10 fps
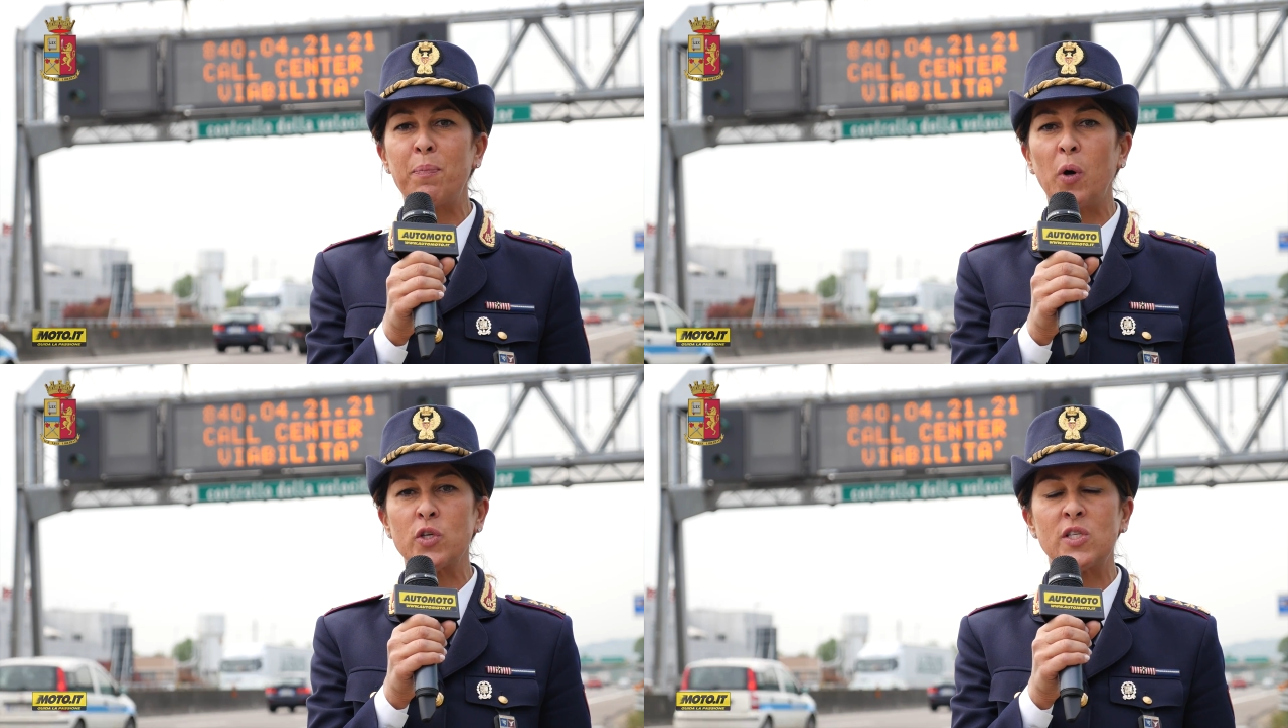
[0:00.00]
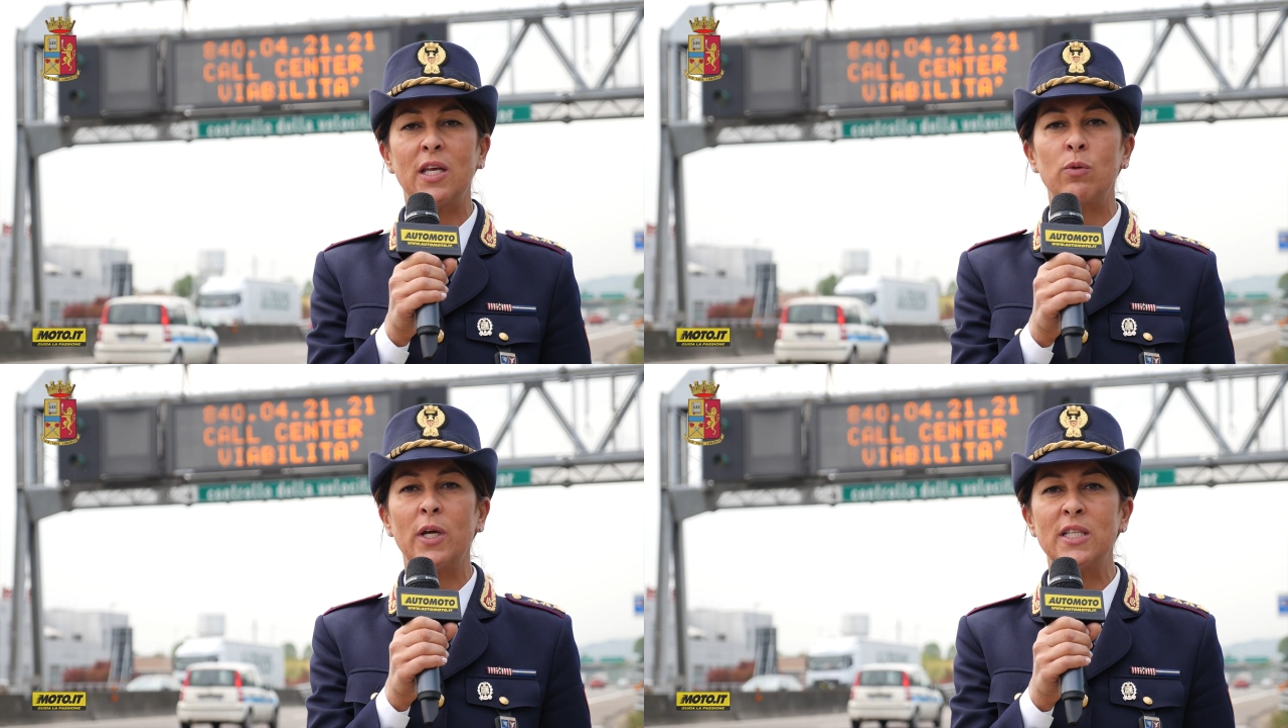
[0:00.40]
posti
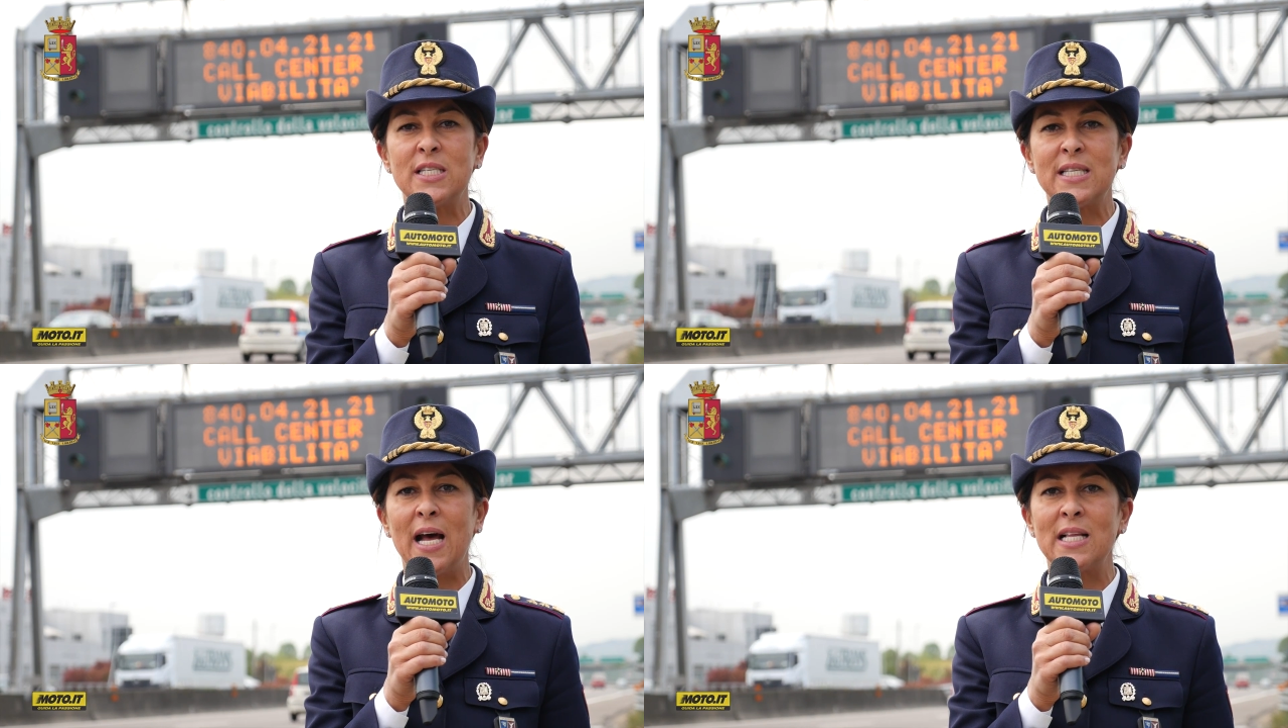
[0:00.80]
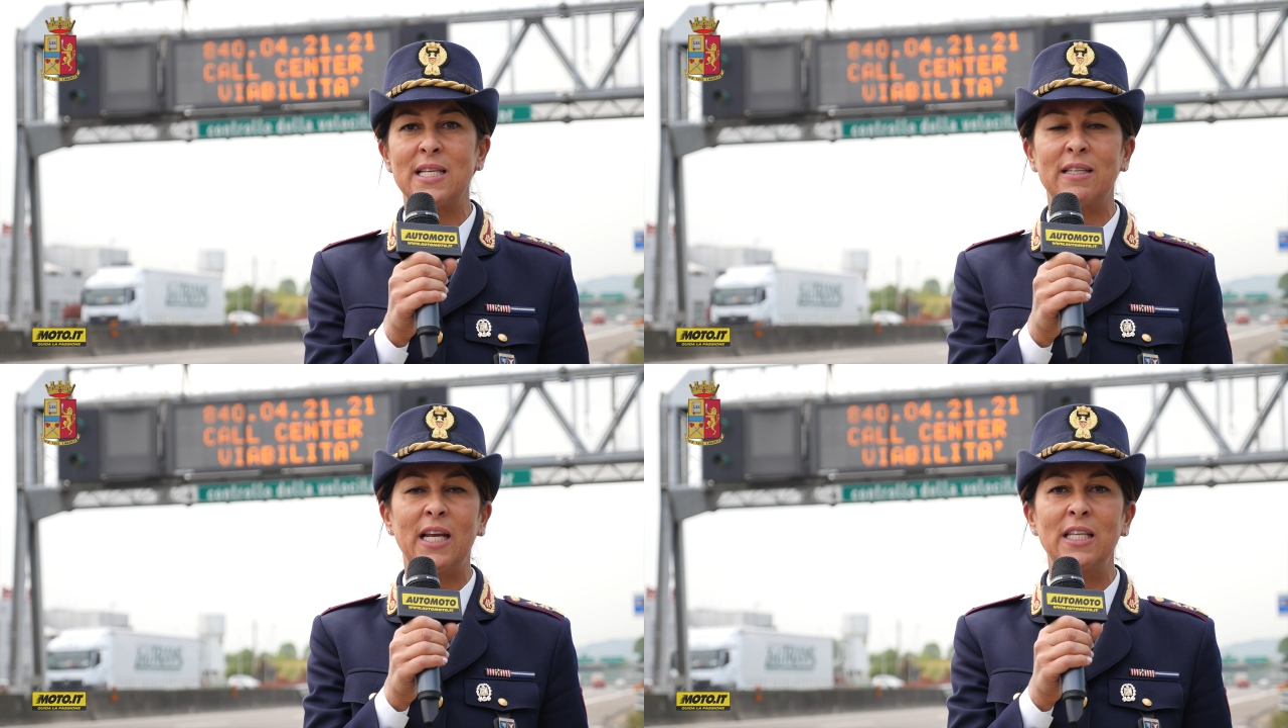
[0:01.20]
ad una
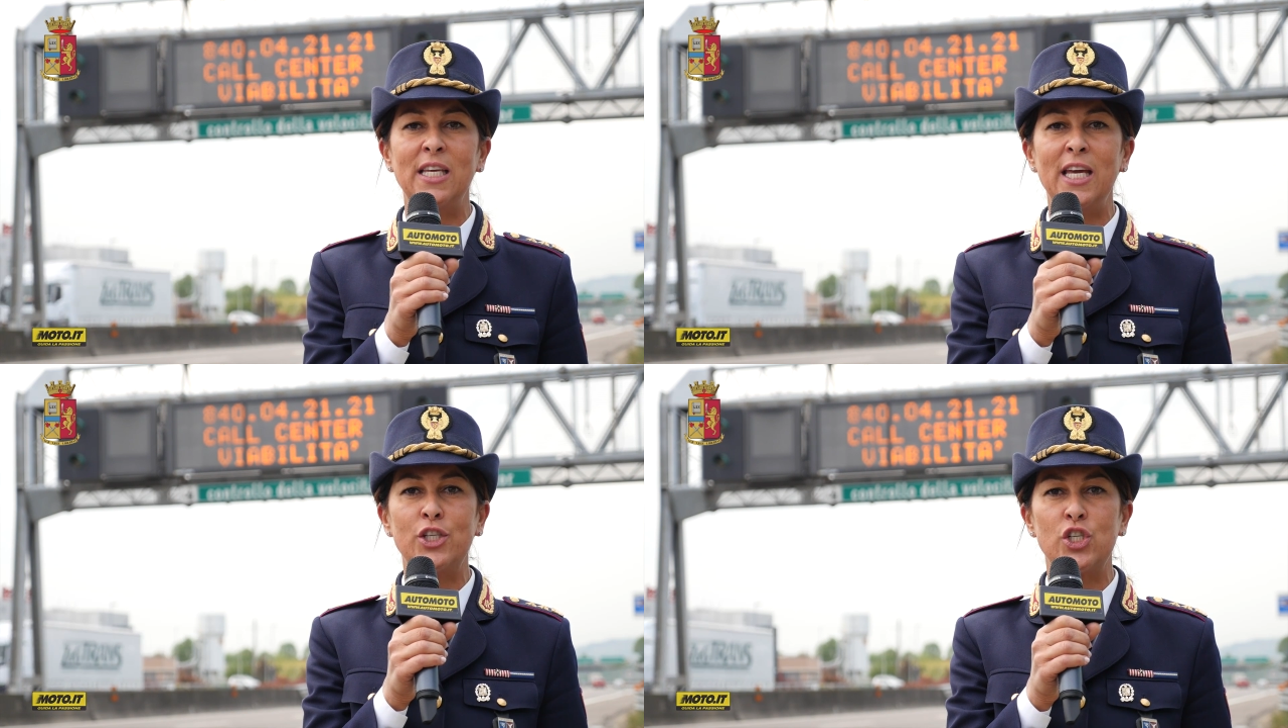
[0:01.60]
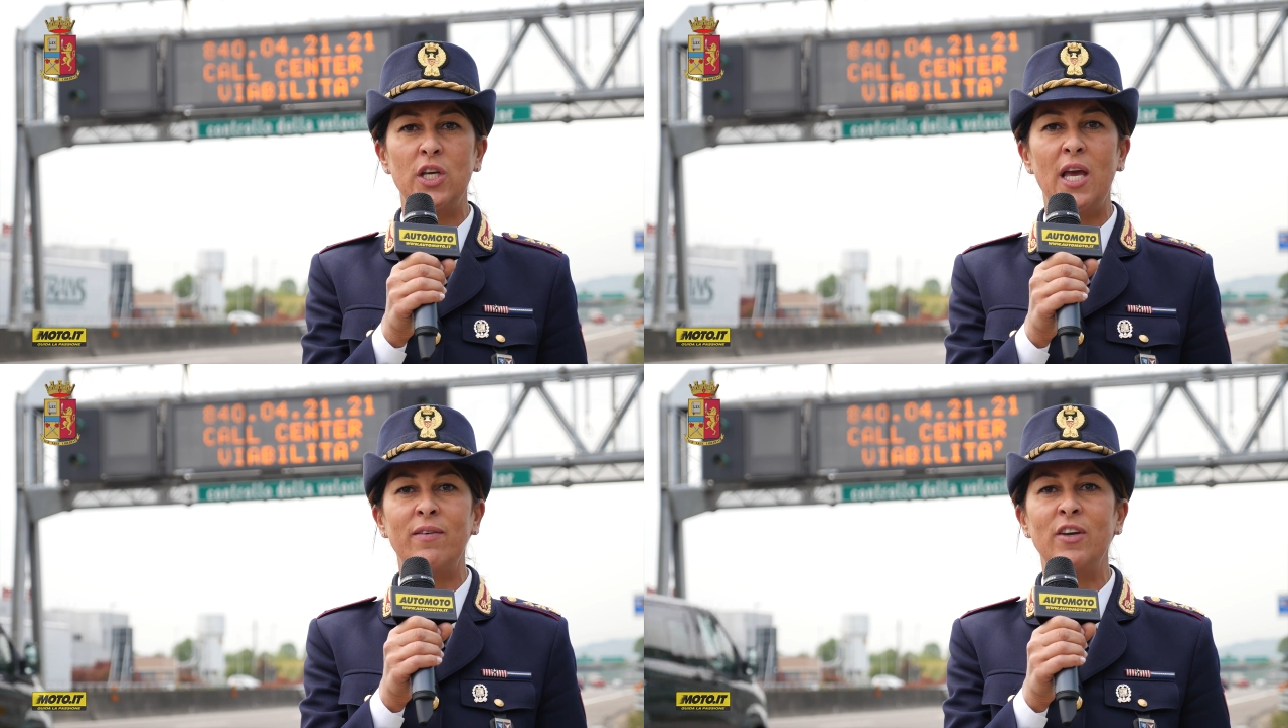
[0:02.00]
distanza tra i 10 e i